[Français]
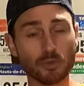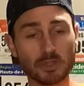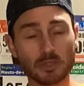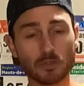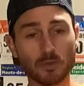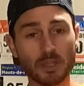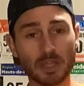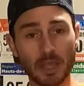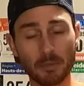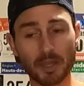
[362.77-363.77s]
de 5 semaines
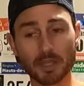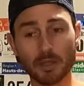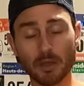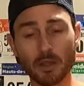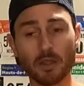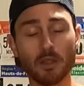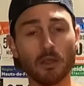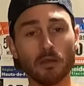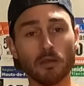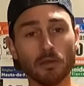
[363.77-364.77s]
et après,
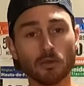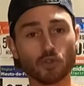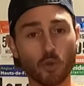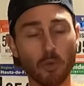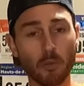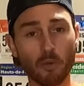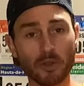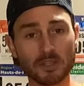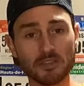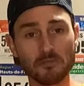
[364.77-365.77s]
je reprends
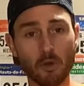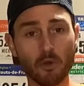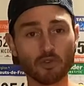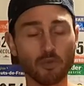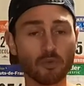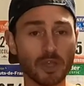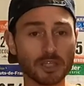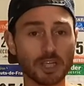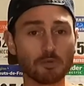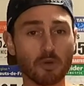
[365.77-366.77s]
progressivement, je remonte
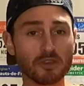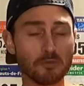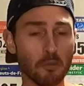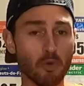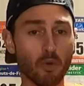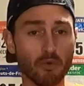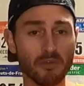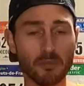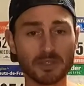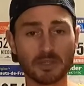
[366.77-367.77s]
la charge progressivement pour
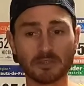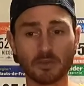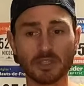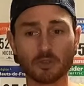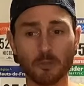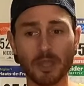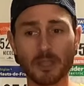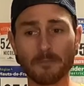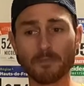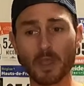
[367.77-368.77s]
refaire mes 5 sorties
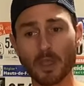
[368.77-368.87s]
semaines.